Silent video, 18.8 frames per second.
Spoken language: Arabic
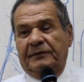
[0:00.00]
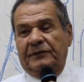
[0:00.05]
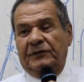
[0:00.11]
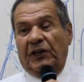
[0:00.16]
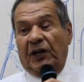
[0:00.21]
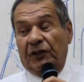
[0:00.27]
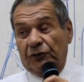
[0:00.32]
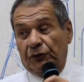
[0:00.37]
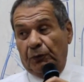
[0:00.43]

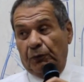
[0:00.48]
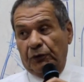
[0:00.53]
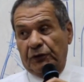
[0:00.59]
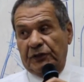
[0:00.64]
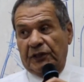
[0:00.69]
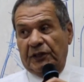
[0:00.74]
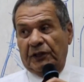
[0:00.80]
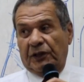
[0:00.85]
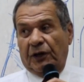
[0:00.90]
يعني
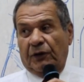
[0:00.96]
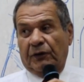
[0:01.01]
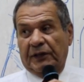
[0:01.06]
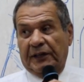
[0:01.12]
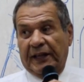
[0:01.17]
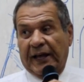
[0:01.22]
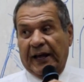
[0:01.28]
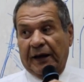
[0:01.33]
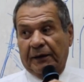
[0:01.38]
تبص كده هو
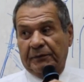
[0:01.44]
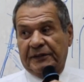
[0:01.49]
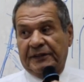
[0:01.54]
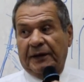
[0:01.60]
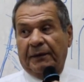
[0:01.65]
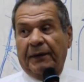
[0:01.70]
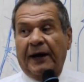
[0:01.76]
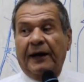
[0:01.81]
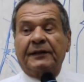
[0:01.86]
تلاقي عام
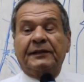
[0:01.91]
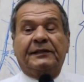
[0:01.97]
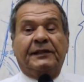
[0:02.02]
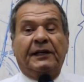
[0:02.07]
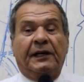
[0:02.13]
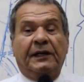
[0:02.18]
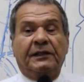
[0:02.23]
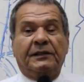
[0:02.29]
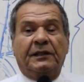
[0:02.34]
سبعه
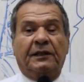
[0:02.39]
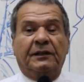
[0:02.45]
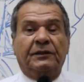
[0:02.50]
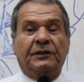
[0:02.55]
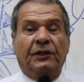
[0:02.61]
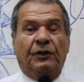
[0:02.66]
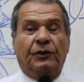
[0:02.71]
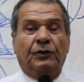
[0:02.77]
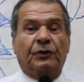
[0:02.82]
تسعين
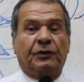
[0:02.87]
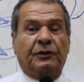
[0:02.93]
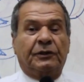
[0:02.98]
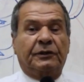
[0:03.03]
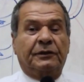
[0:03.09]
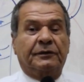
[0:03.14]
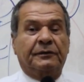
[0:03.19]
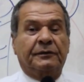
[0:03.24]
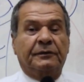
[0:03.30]
سنتين
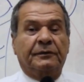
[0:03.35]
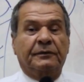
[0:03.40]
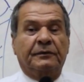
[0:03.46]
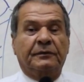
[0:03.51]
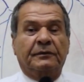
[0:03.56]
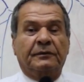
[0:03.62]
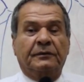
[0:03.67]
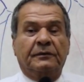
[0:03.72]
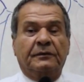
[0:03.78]

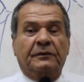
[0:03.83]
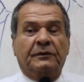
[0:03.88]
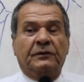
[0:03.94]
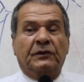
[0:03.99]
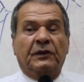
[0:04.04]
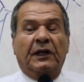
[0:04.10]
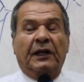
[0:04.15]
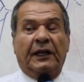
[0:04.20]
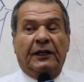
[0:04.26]

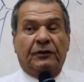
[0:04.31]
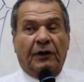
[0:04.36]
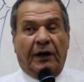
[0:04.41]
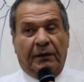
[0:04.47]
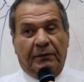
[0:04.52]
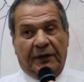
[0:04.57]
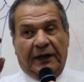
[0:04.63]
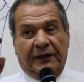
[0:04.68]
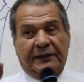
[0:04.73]
ليس
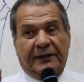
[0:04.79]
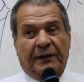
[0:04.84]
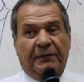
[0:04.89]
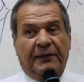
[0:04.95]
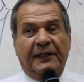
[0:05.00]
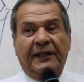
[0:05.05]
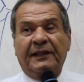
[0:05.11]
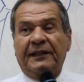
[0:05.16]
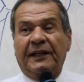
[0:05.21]
عامل
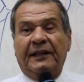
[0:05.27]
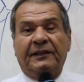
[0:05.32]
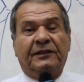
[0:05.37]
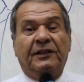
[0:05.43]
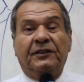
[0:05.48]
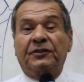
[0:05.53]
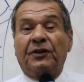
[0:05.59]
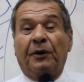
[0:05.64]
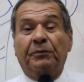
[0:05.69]
ثمانية ده, ده
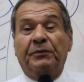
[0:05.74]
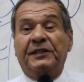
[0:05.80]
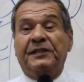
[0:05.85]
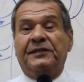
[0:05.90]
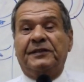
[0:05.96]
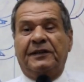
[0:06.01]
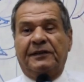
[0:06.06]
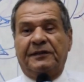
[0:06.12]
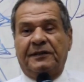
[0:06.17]
إيه
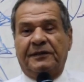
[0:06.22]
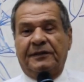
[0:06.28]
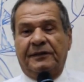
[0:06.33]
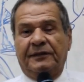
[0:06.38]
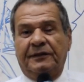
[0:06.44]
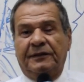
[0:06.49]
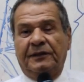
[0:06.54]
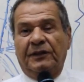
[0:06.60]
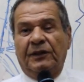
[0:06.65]
ترابيزيوس
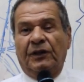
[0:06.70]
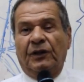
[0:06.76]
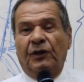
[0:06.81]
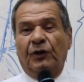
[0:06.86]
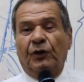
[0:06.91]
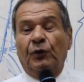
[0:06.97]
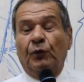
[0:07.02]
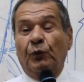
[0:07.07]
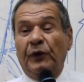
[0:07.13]

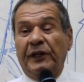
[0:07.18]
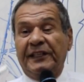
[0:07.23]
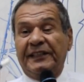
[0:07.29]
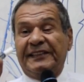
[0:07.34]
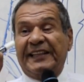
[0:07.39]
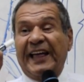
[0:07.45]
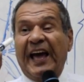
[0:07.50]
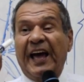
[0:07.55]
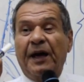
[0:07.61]

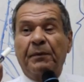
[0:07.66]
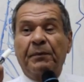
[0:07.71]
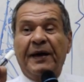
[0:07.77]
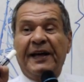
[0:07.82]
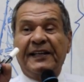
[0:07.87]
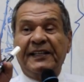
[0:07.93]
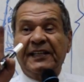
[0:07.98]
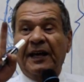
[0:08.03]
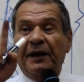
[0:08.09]

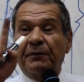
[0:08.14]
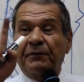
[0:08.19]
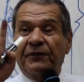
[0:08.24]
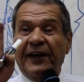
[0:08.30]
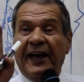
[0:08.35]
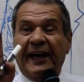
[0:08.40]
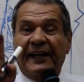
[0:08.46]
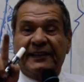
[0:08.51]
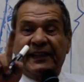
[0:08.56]
وثمانية
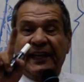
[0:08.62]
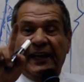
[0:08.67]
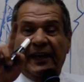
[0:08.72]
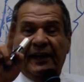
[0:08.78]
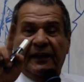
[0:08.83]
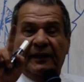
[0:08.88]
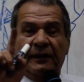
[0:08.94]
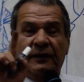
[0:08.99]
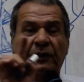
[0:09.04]
فيها
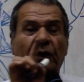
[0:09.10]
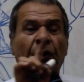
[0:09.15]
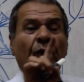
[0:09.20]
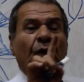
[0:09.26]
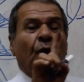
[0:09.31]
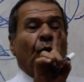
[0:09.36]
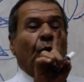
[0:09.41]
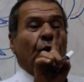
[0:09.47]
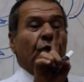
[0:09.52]

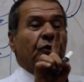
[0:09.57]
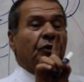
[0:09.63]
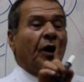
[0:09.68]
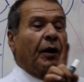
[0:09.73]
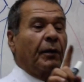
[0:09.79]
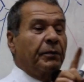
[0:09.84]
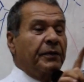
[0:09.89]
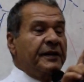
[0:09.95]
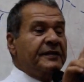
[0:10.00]

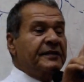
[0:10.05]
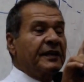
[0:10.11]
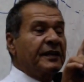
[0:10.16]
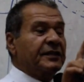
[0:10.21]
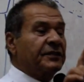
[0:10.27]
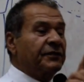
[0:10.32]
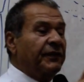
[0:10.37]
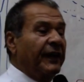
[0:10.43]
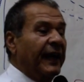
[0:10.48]

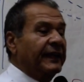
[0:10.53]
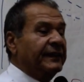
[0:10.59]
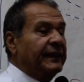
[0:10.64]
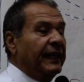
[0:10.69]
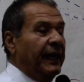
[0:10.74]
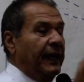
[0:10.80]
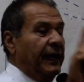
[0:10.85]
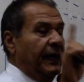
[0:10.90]
وترابيزيوس فيها ت